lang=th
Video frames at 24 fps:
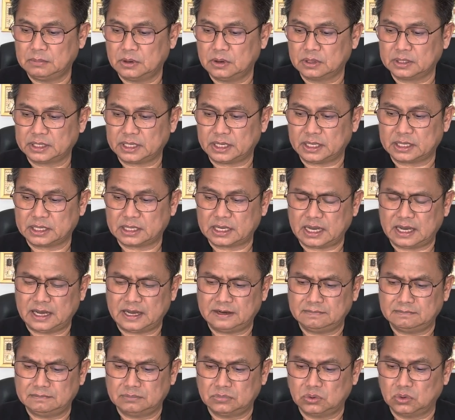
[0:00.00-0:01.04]
เหมาะแก่
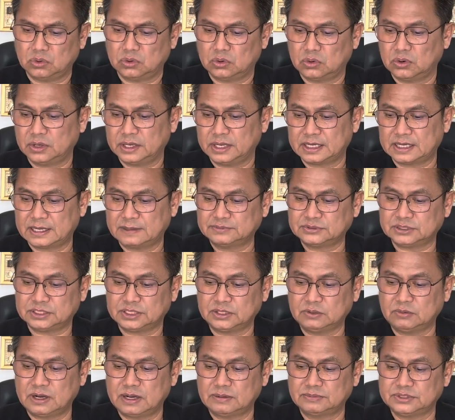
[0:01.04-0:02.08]
การมงคลนะครับ
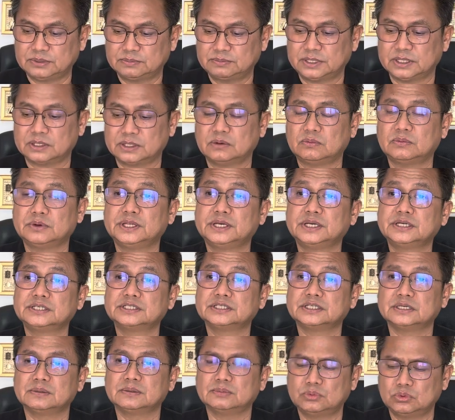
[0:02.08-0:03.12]
สีความสำเร็จของวันนี้
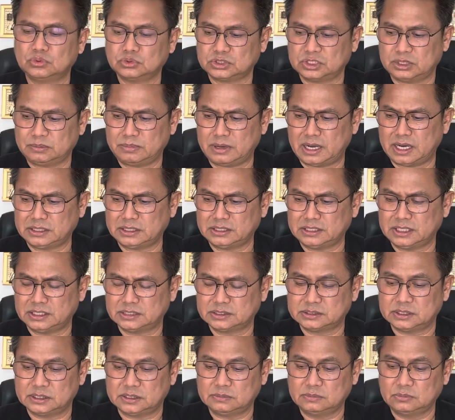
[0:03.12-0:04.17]
คือสีบูสีบานเย็
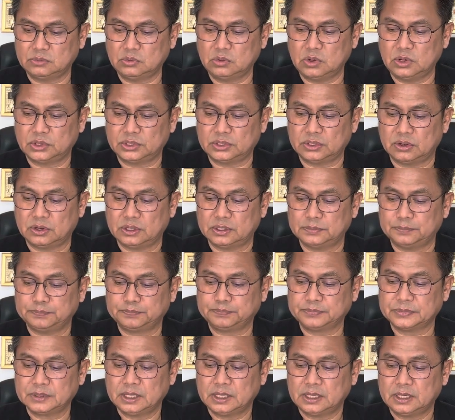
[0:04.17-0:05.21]
นสีม่วงอ่อ
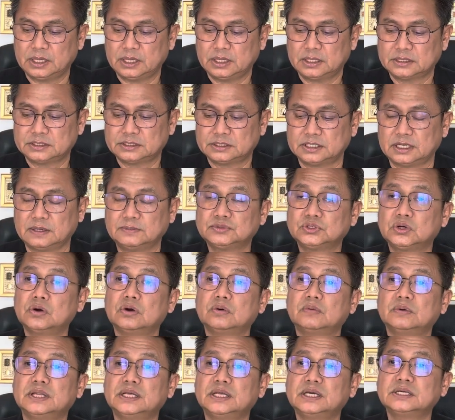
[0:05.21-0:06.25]
นๆเสียบโช
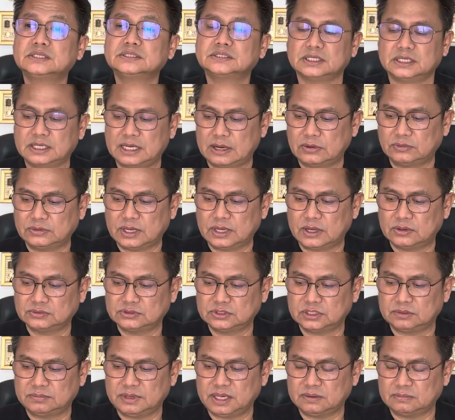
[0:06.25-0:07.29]
คของวันนี้คือสีขาวเทา
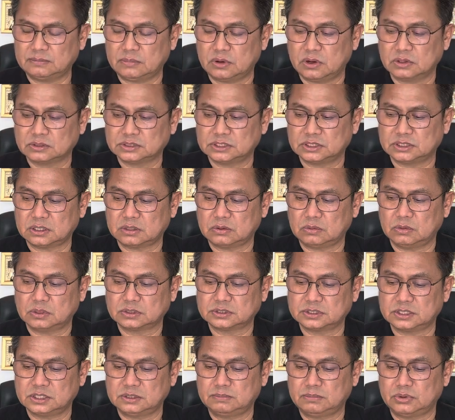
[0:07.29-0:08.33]
สีเมฆหมอกสีตะกั่
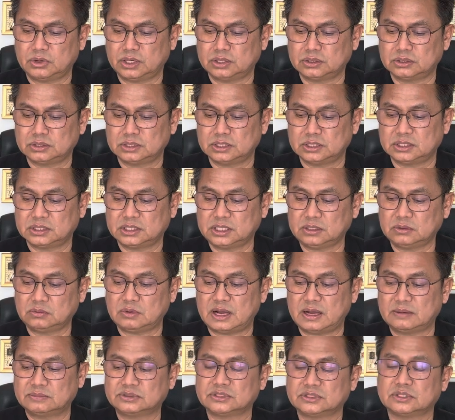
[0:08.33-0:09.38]
วสีบรอนเงิน ทิศ
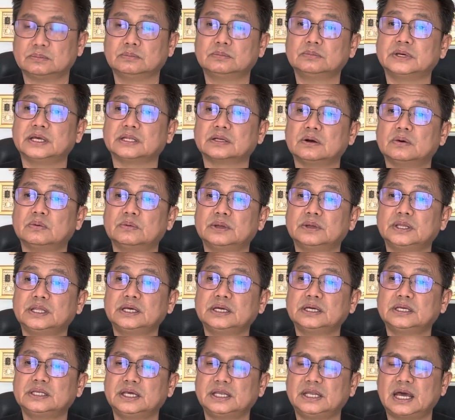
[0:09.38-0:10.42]
ความสำเร็จของวัน
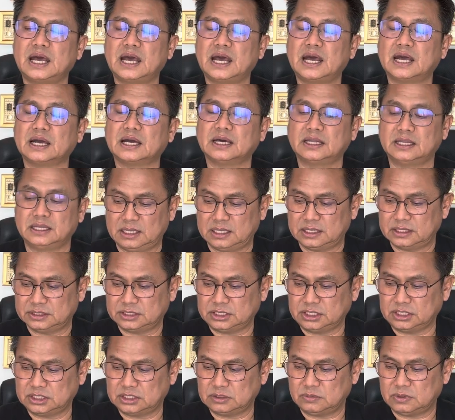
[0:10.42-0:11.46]
นี้คือทิศ อาคเนห
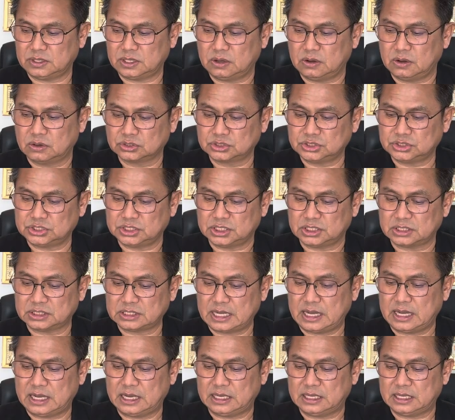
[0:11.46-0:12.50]
รือทิศตะวันออกเฉียง
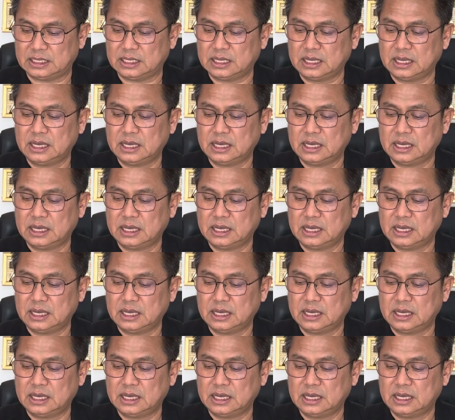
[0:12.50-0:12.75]
ใต้